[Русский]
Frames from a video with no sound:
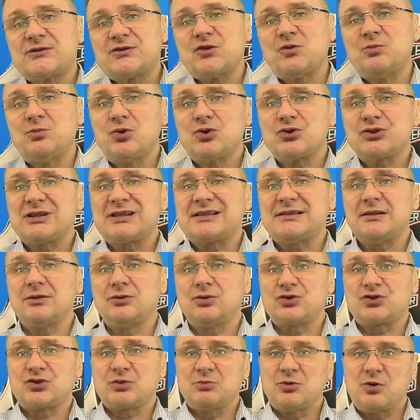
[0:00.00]
можно
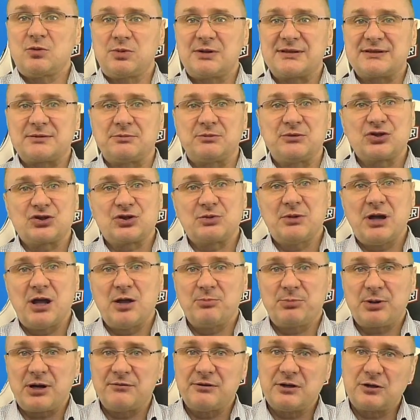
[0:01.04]
следующим образом. Нажимаем
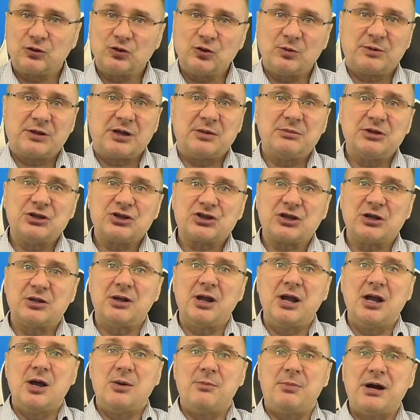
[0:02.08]
правой кнопкой мыши
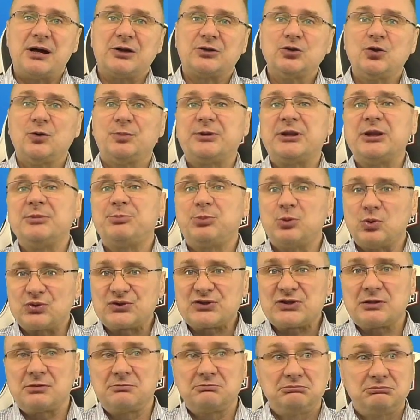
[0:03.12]
по кнопке
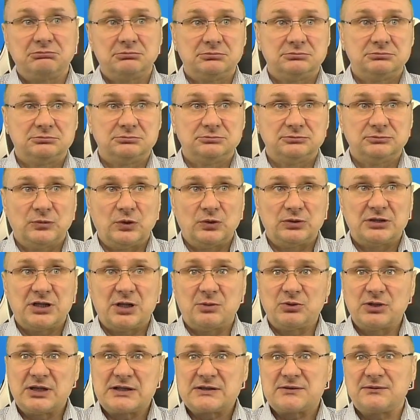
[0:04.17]
«Пуск», вот там
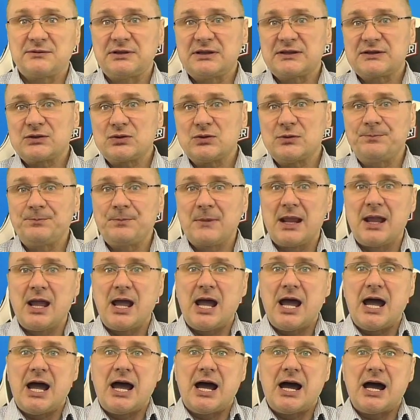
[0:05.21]
у нас внизу,
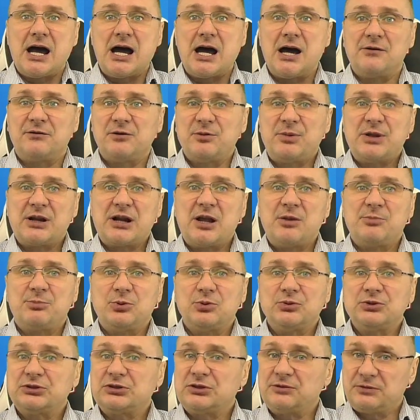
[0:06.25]
а, выбираем
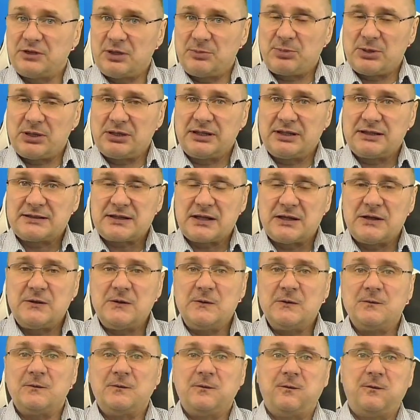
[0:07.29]
пункт «Выполнить» и
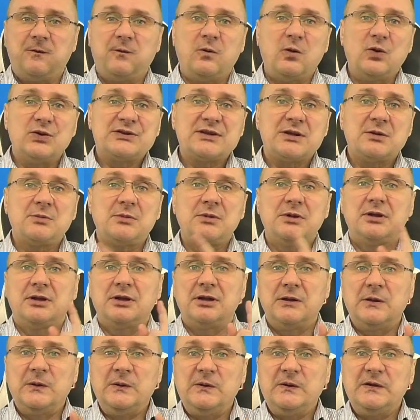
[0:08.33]
вводим
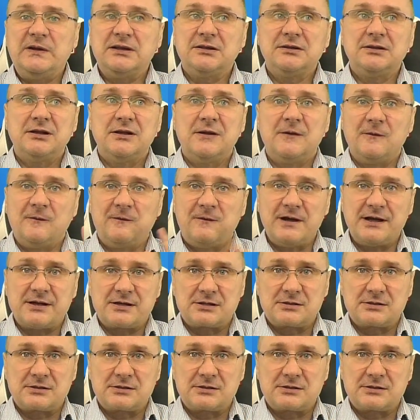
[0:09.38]
WinVer,